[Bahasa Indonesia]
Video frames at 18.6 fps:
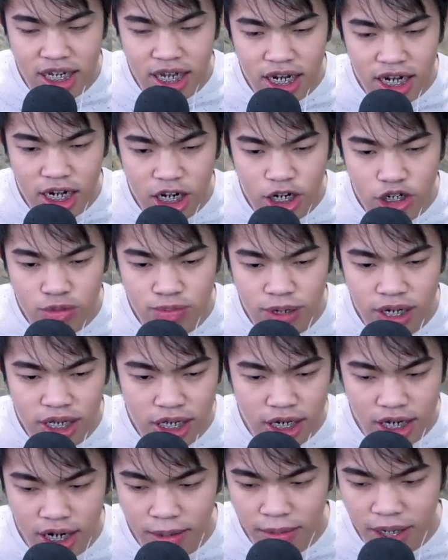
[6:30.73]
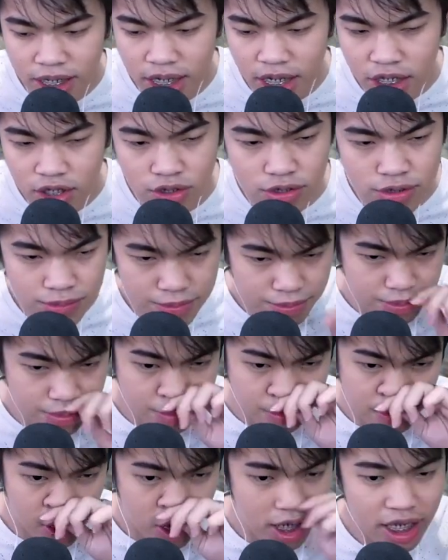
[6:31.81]
kalian harus beli namanya itu
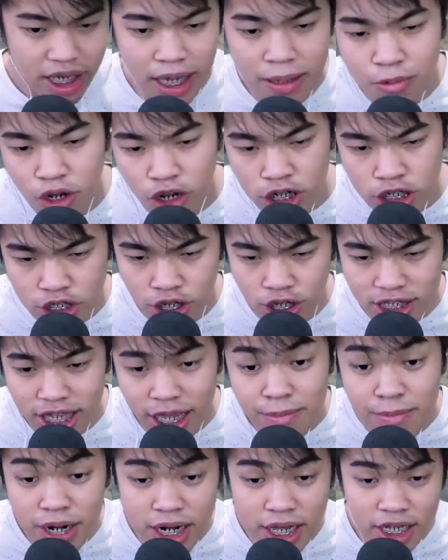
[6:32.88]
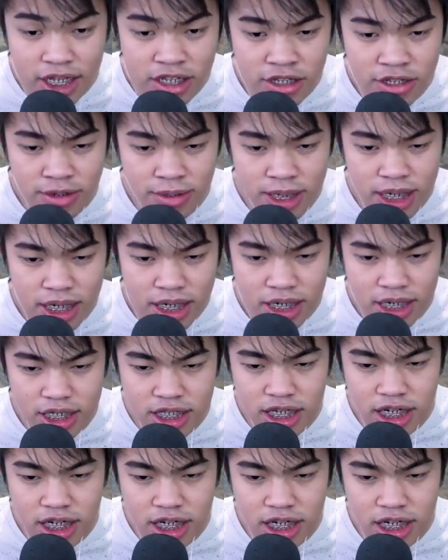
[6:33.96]
game console table ya teman-teman. Di